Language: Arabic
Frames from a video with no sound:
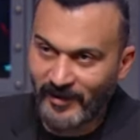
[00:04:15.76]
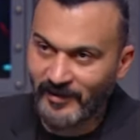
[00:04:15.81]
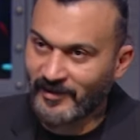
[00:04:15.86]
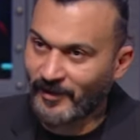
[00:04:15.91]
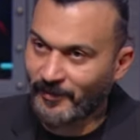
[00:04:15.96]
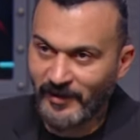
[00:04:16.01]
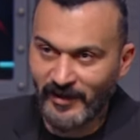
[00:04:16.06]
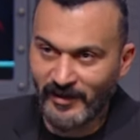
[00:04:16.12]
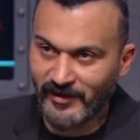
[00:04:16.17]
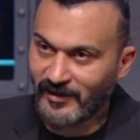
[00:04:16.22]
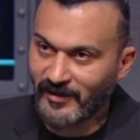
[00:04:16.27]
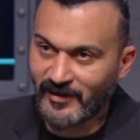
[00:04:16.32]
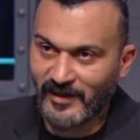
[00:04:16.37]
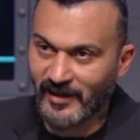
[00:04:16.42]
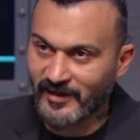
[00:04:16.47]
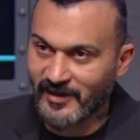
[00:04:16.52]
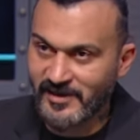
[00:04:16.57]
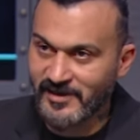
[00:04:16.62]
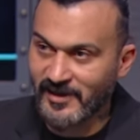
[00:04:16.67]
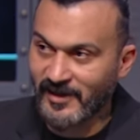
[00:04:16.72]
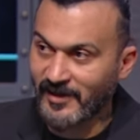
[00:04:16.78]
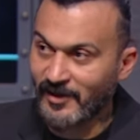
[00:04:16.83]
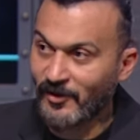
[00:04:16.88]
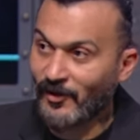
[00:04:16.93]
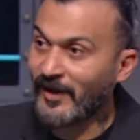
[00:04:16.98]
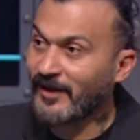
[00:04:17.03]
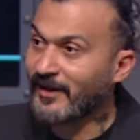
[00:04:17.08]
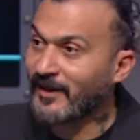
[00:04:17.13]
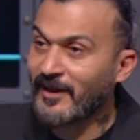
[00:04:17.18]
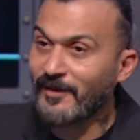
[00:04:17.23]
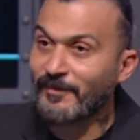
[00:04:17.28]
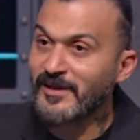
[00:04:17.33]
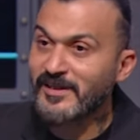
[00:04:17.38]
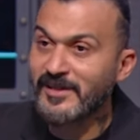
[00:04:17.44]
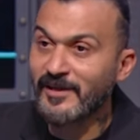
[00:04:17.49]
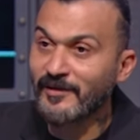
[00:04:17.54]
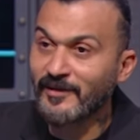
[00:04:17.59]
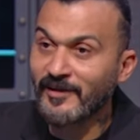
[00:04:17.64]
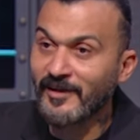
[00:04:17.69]
طبيعي طبيعي ان انت هتزعل لو حد
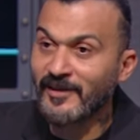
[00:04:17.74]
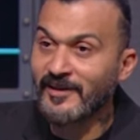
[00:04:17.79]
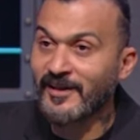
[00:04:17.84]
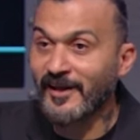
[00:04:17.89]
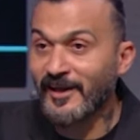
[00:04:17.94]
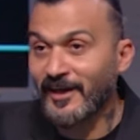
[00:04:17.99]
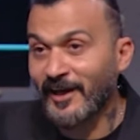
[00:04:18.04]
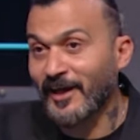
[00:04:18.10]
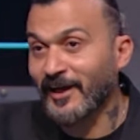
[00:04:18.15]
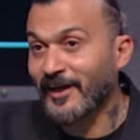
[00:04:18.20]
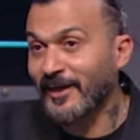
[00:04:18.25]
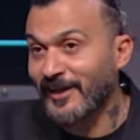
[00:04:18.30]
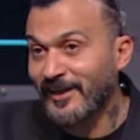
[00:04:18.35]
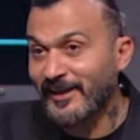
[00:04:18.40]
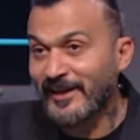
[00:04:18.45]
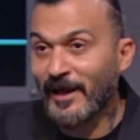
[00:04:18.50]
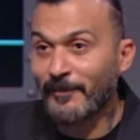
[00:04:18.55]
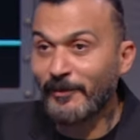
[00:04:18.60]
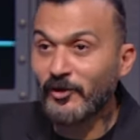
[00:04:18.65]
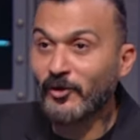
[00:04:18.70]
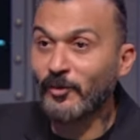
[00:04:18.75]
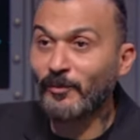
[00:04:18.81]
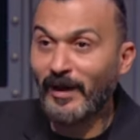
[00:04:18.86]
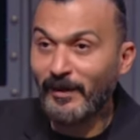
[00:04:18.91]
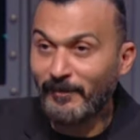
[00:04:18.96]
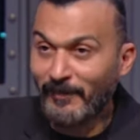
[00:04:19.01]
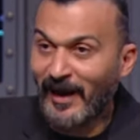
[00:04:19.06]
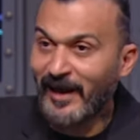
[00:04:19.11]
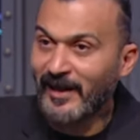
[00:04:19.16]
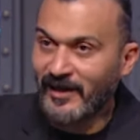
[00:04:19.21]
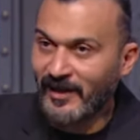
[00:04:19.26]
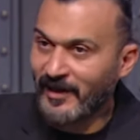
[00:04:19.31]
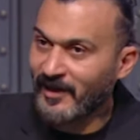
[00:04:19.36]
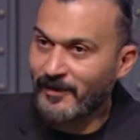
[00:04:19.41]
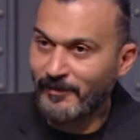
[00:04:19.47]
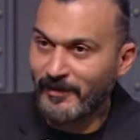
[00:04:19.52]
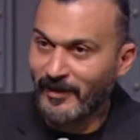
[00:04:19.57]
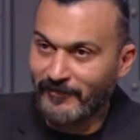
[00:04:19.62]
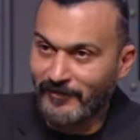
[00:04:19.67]
جه مثلا تاريخك اللي انت عملته مع
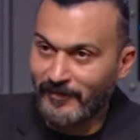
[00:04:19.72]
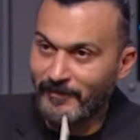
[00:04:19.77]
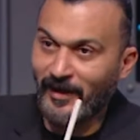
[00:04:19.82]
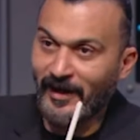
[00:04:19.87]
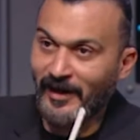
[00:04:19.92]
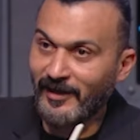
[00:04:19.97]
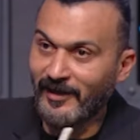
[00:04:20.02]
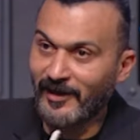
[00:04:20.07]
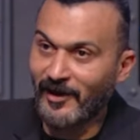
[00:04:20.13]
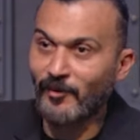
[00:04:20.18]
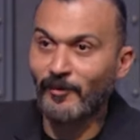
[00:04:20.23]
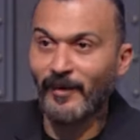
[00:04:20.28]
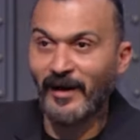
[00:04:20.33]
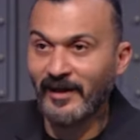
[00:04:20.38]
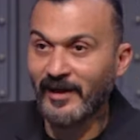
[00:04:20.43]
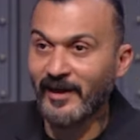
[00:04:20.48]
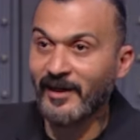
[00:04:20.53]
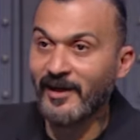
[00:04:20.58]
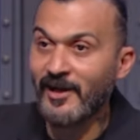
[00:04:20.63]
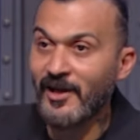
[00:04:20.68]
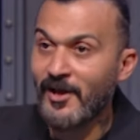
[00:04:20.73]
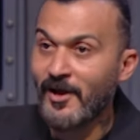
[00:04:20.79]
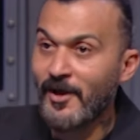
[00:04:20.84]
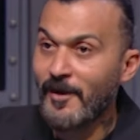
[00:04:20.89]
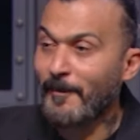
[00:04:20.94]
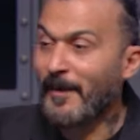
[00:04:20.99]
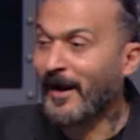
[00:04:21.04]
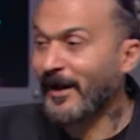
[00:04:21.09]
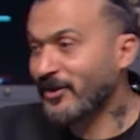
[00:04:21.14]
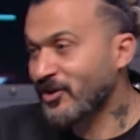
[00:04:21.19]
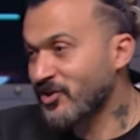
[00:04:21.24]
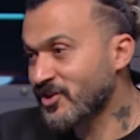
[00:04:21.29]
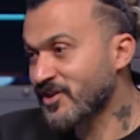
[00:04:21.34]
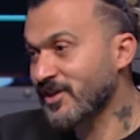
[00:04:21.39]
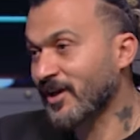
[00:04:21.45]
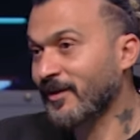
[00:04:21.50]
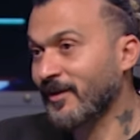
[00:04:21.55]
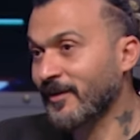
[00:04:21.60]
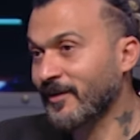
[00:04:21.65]
المحل هجيب لك في المحل او مع الاهلي
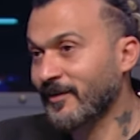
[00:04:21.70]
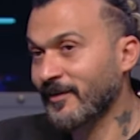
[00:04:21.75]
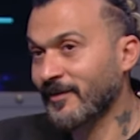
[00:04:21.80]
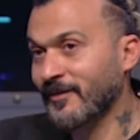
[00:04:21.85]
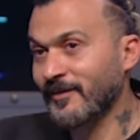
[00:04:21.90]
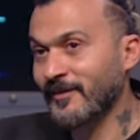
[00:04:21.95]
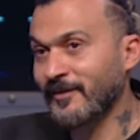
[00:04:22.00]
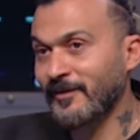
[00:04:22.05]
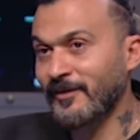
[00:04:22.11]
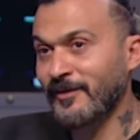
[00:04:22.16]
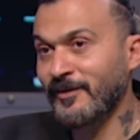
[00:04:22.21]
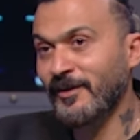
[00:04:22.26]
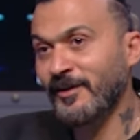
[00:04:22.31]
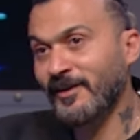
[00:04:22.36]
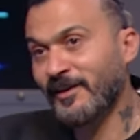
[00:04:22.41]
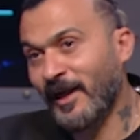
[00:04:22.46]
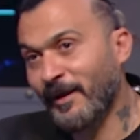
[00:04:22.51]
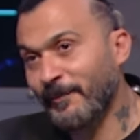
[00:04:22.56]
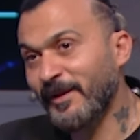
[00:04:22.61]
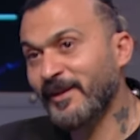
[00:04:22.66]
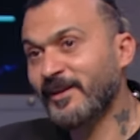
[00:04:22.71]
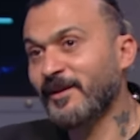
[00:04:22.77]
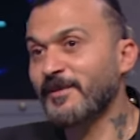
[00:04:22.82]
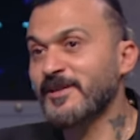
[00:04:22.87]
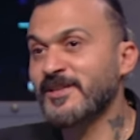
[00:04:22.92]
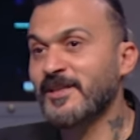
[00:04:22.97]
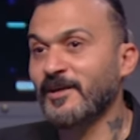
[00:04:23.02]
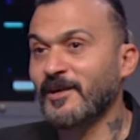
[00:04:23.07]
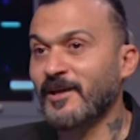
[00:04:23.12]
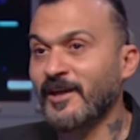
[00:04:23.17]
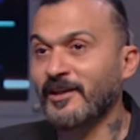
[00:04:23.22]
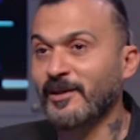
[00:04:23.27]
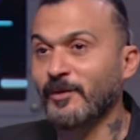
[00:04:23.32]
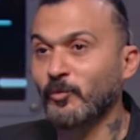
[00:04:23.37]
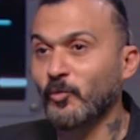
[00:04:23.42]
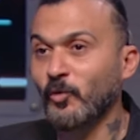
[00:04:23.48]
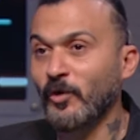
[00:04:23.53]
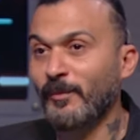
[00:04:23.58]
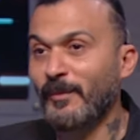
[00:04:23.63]
محدش ذكر ان انت عملت مثلا
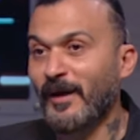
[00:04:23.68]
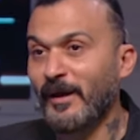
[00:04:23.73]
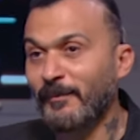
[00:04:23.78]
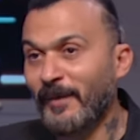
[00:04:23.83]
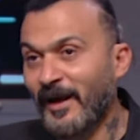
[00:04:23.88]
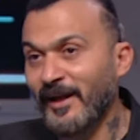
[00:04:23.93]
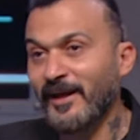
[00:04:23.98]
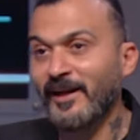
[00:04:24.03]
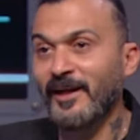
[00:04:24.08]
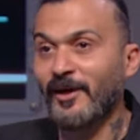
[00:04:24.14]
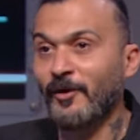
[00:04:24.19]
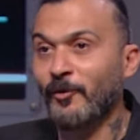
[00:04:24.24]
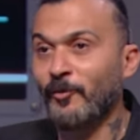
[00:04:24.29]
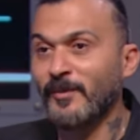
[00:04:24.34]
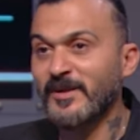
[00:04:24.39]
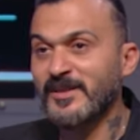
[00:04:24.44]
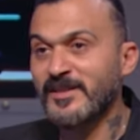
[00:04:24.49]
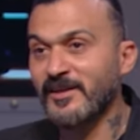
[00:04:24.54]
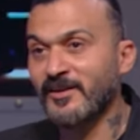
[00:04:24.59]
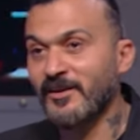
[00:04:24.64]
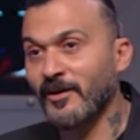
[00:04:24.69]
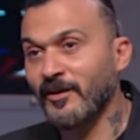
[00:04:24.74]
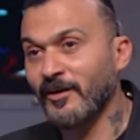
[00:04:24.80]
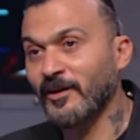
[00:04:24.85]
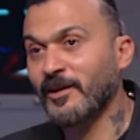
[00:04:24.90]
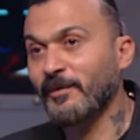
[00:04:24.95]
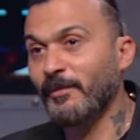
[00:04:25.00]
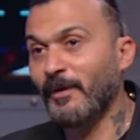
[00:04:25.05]
خدت بطوله مع المحله او مثلا